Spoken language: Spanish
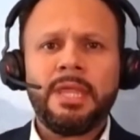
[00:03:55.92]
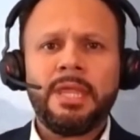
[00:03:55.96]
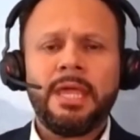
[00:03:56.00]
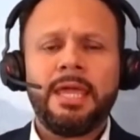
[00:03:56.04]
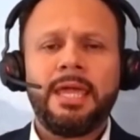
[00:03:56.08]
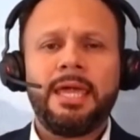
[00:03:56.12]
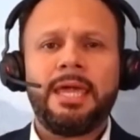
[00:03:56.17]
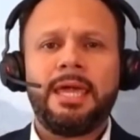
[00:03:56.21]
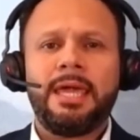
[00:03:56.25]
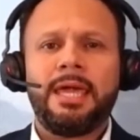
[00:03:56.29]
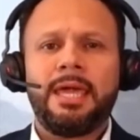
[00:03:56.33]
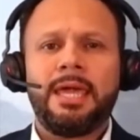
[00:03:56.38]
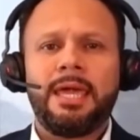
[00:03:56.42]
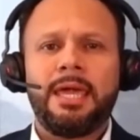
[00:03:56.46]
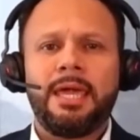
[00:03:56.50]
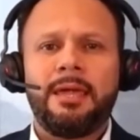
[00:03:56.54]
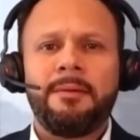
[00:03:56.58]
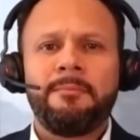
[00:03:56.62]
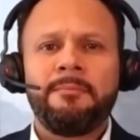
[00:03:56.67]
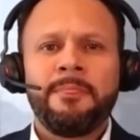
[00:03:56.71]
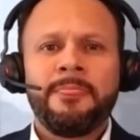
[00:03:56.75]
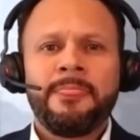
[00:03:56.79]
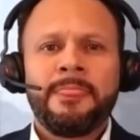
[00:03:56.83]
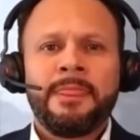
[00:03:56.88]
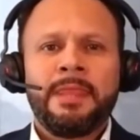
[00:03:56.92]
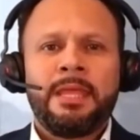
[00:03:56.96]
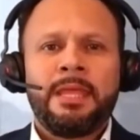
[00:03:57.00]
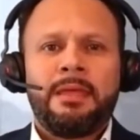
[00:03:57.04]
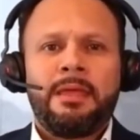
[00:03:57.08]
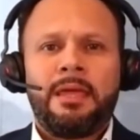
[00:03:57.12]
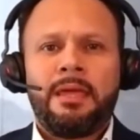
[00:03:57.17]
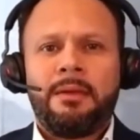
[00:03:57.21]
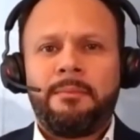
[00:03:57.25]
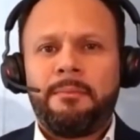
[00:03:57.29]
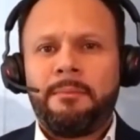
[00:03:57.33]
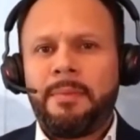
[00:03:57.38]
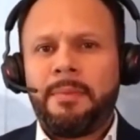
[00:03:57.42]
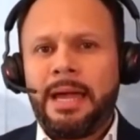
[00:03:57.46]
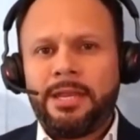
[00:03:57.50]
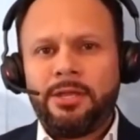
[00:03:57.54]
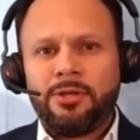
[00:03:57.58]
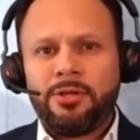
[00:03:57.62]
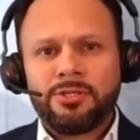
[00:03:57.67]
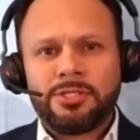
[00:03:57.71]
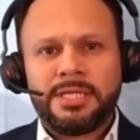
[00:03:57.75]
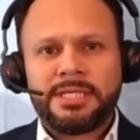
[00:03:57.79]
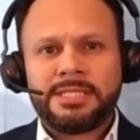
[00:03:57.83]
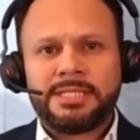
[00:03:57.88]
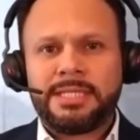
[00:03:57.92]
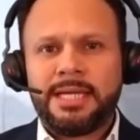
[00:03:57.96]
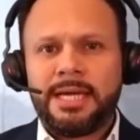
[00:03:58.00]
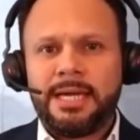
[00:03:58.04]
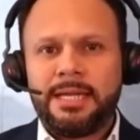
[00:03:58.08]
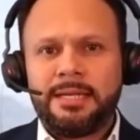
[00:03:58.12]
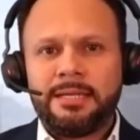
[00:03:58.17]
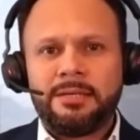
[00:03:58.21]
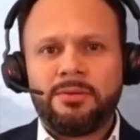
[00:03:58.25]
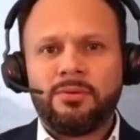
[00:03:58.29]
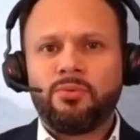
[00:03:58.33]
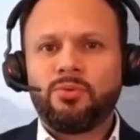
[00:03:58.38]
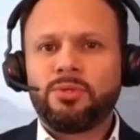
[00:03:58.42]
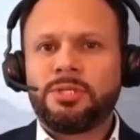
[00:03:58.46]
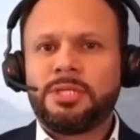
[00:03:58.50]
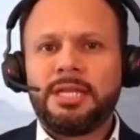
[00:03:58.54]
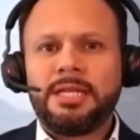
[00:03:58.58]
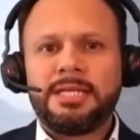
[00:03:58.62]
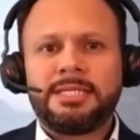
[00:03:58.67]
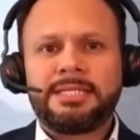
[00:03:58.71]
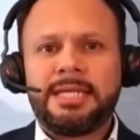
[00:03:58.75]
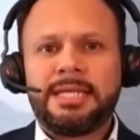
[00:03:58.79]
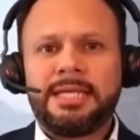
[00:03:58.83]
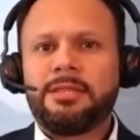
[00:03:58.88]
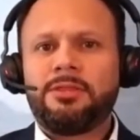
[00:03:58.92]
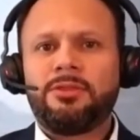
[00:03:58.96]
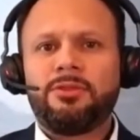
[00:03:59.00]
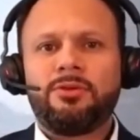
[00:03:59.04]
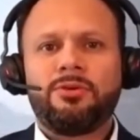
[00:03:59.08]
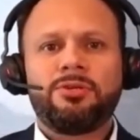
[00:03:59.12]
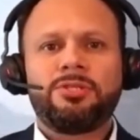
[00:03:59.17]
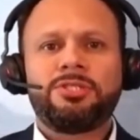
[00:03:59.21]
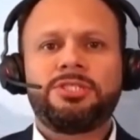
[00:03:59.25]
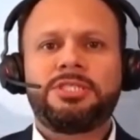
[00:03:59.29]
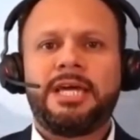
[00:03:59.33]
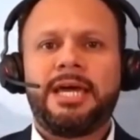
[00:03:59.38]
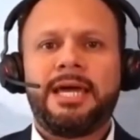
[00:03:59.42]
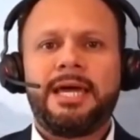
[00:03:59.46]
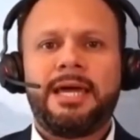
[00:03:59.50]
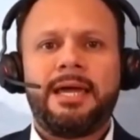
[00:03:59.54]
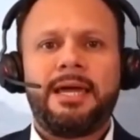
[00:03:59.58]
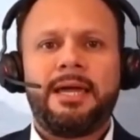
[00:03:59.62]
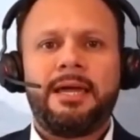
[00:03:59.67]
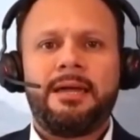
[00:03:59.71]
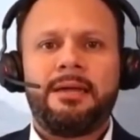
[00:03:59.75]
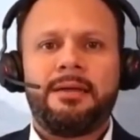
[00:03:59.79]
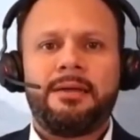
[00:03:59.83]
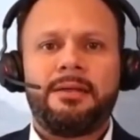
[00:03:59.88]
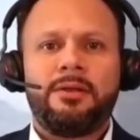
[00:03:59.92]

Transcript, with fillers: Eh, eh, varios están utilizando ya